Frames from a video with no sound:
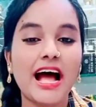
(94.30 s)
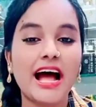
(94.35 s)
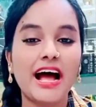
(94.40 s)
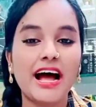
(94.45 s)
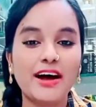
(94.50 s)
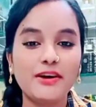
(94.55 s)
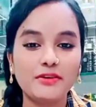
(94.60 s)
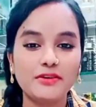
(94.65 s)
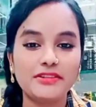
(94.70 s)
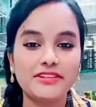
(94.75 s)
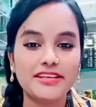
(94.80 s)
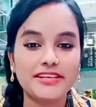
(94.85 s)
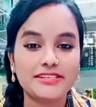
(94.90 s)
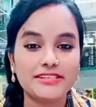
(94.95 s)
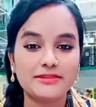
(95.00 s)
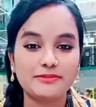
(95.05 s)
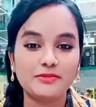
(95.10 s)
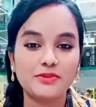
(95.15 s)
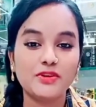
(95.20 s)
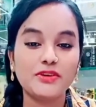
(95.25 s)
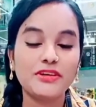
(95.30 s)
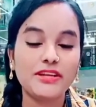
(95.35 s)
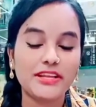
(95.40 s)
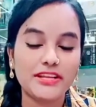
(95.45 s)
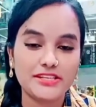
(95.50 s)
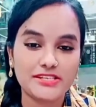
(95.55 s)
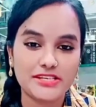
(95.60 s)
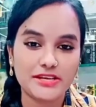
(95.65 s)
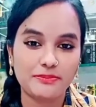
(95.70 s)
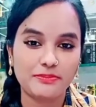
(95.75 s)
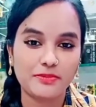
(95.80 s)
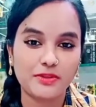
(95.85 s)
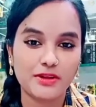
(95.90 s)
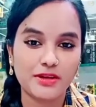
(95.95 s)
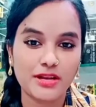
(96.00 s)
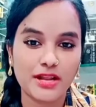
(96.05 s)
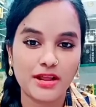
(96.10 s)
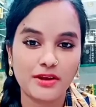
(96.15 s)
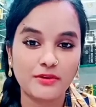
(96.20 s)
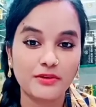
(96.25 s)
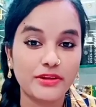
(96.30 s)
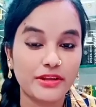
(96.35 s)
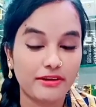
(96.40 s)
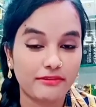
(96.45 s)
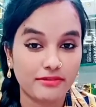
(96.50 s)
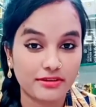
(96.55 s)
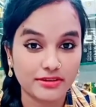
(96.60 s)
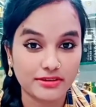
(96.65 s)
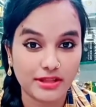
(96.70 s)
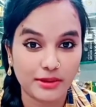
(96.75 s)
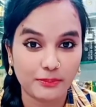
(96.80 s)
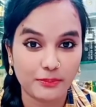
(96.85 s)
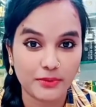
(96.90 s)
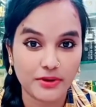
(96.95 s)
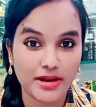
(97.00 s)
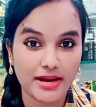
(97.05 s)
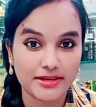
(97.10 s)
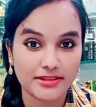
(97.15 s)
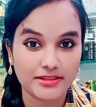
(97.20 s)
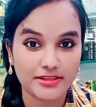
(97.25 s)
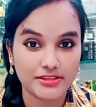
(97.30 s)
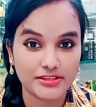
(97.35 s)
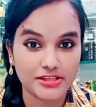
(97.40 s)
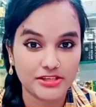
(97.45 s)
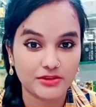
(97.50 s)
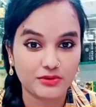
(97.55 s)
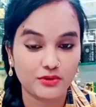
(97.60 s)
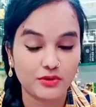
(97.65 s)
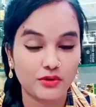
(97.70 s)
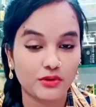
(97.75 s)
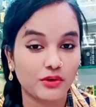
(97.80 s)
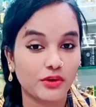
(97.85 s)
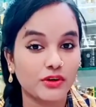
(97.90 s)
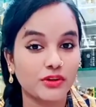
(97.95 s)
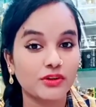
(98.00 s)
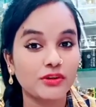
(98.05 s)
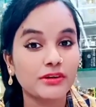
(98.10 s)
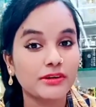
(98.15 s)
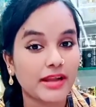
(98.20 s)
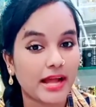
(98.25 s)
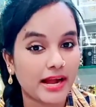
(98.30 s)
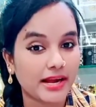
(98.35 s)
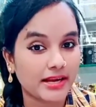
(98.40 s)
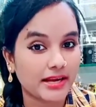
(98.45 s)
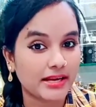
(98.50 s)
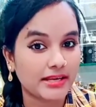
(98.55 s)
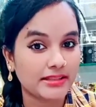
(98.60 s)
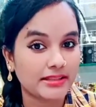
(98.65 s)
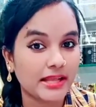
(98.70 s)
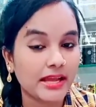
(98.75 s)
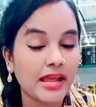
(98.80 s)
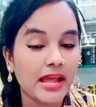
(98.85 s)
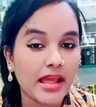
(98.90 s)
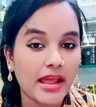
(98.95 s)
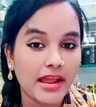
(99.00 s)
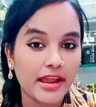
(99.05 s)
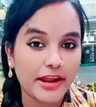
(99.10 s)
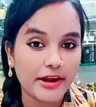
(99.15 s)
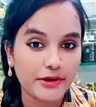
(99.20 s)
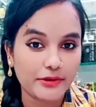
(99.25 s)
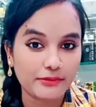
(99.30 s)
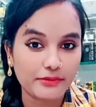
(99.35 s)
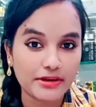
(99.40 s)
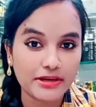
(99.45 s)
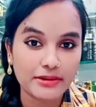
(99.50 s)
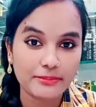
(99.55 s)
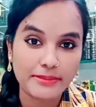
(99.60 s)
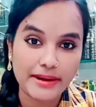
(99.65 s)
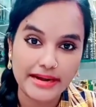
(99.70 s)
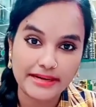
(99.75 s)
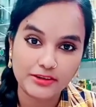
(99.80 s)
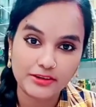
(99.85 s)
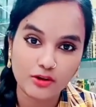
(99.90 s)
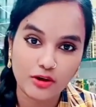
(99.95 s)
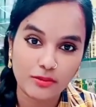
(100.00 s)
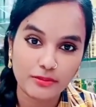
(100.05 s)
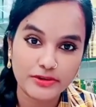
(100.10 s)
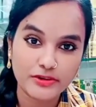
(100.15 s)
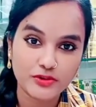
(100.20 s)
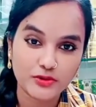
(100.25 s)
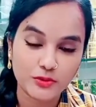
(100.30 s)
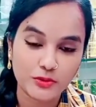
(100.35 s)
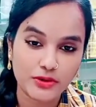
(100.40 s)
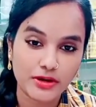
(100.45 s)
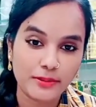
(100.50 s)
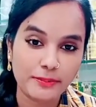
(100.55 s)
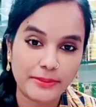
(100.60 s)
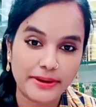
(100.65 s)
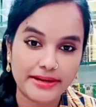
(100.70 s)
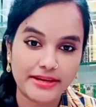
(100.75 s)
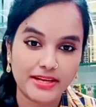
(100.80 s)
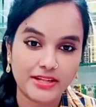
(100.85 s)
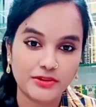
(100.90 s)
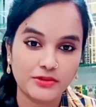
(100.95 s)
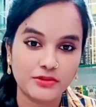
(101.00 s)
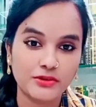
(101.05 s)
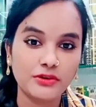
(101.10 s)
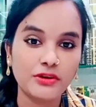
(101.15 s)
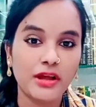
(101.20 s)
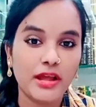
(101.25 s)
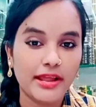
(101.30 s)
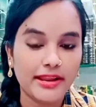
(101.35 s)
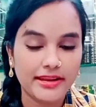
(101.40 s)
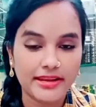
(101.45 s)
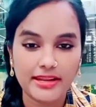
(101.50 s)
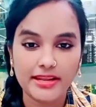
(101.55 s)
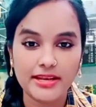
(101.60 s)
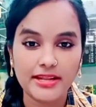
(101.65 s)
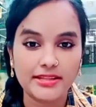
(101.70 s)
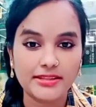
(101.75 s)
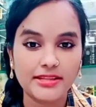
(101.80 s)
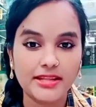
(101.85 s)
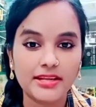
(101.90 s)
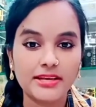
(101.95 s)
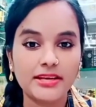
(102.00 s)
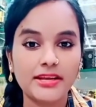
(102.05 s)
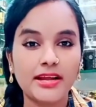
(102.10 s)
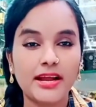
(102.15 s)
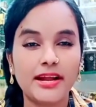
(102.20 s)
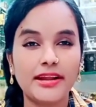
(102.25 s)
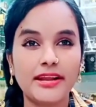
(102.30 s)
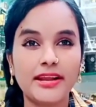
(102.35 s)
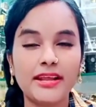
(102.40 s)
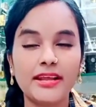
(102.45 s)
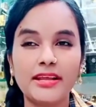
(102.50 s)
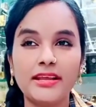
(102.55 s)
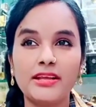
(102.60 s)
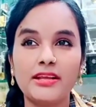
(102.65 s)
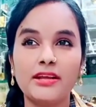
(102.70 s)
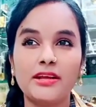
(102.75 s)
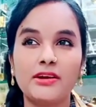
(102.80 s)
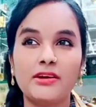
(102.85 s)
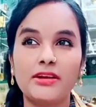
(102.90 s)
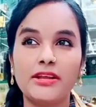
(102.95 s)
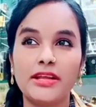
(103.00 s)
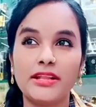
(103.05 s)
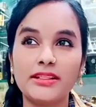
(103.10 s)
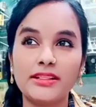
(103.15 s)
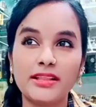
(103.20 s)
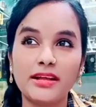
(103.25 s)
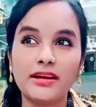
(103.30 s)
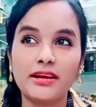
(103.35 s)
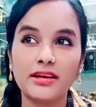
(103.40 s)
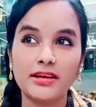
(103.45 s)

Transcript: ఆ ఉద్దేశంతో నేను చెప్తున్నాను ఎవరు తప్పుగా అర్థం చేసుకోకూడదు నాకైతే ఎటువంటి బ్యాడ్ కామెంట్స్ కూడా పెట్టద్దు నేను అందరికీ అంటే ఎంత